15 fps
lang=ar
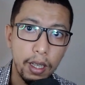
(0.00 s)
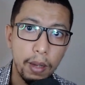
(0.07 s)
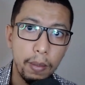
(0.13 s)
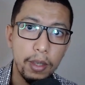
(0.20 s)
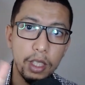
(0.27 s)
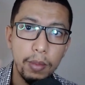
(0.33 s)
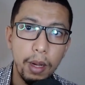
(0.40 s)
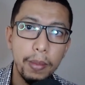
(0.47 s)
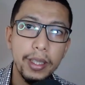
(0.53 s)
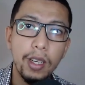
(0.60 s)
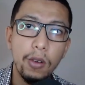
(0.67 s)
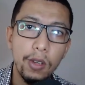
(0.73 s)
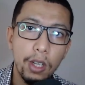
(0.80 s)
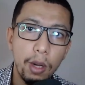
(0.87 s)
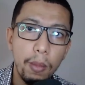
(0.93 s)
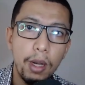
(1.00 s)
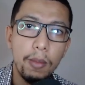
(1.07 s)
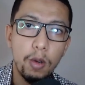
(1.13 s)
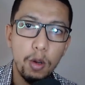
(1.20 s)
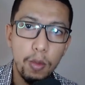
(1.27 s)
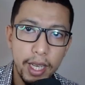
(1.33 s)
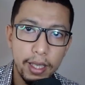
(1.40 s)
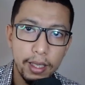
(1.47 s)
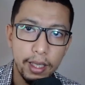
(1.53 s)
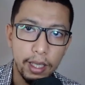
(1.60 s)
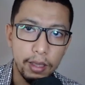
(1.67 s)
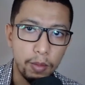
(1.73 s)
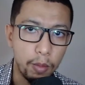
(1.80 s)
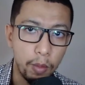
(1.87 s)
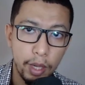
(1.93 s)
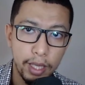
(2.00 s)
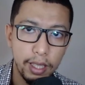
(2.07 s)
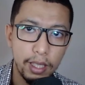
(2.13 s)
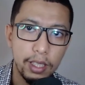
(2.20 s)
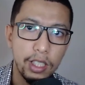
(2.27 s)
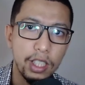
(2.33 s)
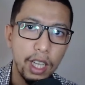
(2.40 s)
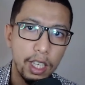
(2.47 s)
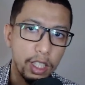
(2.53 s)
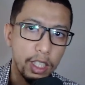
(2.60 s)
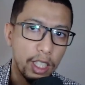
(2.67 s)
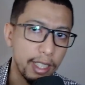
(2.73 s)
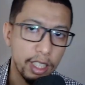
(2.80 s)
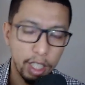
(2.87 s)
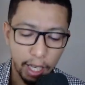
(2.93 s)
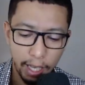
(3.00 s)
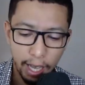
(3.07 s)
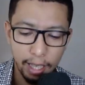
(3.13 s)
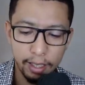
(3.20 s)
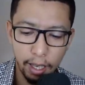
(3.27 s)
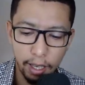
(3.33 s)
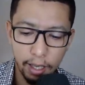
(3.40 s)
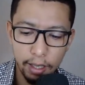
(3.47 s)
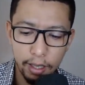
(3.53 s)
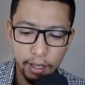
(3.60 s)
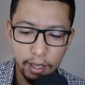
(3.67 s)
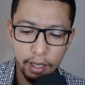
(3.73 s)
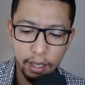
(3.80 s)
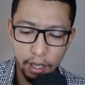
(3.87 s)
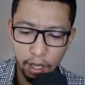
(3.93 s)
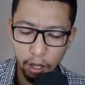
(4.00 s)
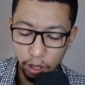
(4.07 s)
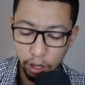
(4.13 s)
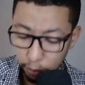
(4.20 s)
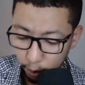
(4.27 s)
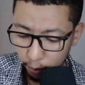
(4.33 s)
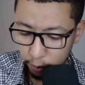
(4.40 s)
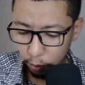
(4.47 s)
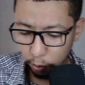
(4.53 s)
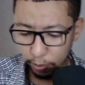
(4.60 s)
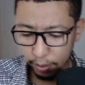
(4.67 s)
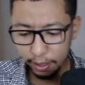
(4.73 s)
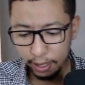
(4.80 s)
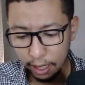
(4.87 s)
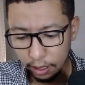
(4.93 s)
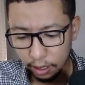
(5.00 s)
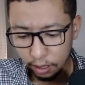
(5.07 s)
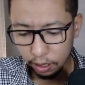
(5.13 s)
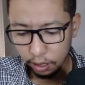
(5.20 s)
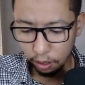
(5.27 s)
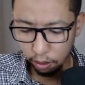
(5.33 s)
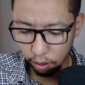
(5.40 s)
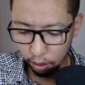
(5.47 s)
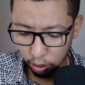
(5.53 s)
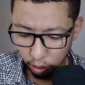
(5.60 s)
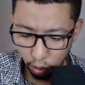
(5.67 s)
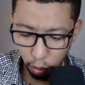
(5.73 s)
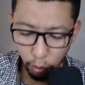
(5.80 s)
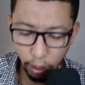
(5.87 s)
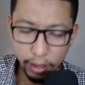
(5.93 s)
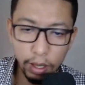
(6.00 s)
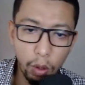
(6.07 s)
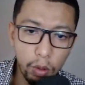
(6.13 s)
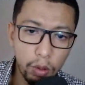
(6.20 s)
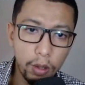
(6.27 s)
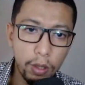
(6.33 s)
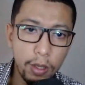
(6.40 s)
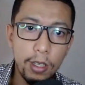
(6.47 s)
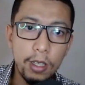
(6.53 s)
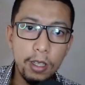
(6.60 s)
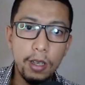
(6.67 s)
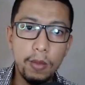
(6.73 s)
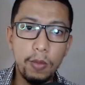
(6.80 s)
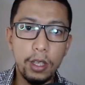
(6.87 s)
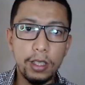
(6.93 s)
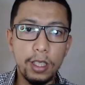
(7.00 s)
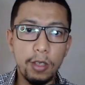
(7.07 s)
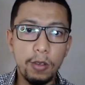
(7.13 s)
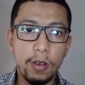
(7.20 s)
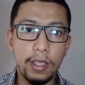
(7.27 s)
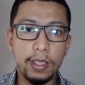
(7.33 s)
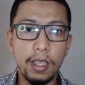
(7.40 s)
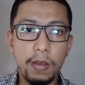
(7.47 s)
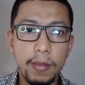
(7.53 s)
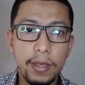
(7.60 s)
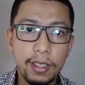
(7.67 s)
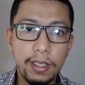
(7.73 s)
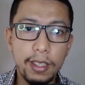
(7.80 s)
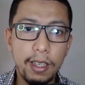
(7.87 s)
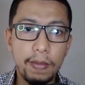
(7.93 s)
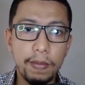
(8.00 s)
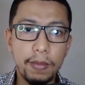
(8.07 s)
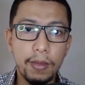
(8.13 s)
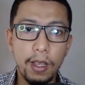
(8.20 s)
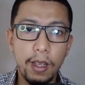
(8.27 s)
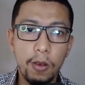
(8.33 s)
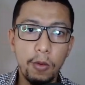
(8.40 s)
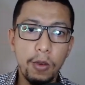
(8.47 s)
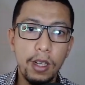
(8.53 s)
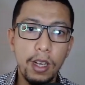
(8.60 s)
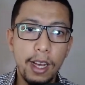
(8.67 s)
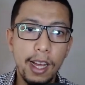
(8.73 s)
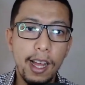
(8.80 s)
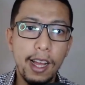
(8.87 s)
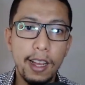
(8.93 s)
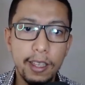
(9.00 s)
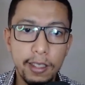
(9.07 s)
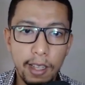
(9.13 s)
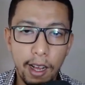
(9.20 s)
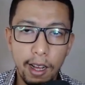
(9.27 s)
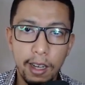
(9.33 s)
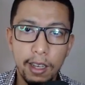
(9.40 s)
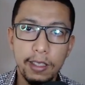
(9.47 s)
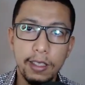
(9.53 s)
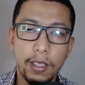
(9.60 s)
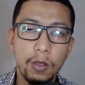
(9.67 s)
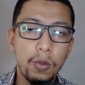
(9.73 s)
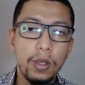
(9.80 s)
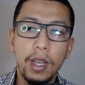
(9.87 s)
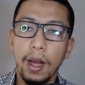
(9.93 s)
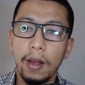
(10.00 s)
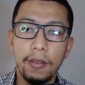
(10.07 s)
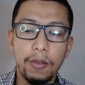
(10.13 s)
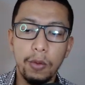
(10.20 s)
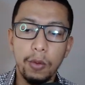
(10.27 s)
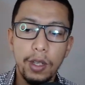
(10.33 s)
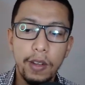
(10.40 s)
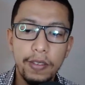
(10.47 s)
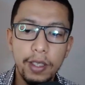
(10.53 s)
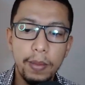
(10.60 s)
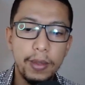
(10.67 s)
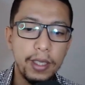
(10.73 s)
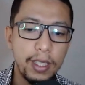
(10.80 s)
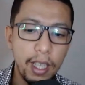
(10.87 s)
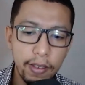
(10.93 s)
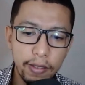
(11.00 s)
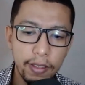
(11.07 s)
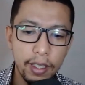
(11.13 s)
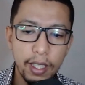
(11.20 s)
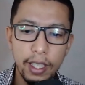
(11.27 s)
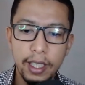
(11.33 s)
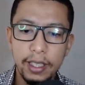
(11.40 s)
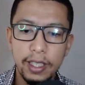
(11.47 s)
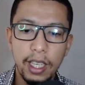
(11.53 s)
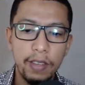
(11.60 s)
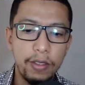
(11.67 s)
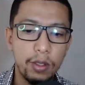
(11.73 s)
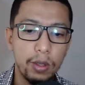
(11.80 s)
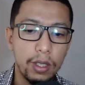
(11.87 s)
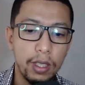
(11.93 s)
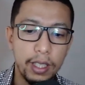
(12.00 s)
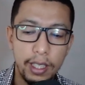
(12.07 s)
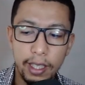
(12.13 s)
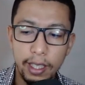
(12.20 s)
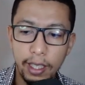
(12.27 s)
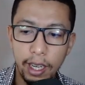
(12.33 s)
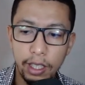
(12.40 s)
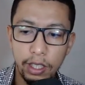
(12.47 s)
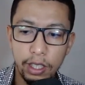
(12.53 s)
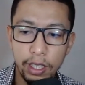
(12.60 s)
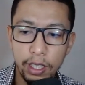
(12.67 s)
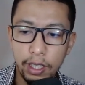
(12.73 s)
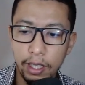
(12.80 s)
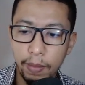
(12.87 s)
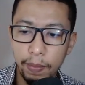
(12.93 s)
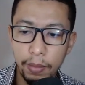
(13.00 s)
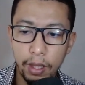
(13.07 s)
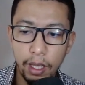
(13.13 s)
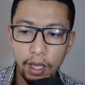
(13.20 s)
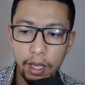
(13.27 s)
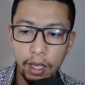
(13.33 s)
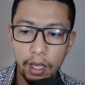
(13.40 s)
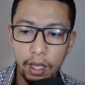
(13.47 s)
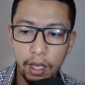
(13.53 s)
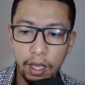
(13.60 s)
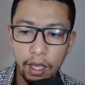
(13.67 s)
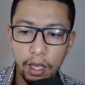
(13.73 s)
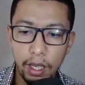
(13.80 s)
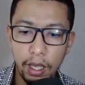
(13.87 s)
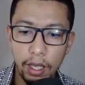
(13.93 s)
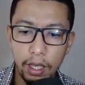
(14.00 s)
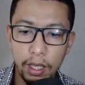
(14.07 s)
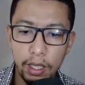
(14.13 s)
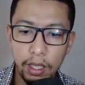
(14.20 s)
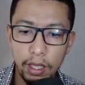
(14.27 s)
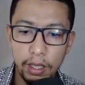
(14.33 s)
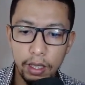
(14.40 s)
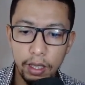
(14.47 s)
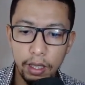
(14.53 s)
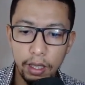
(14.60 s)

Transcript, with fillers: ماشي بحال ملي كنقول لكم المميزات المميزات يعني شي حاجه اللي ديجا كاينه ودابا من المميزات هو انه المحتوى ديال المنصه ولا اغنى يعني ولا ولا فيه بزاف ديال يعني في لدرجه آه يعني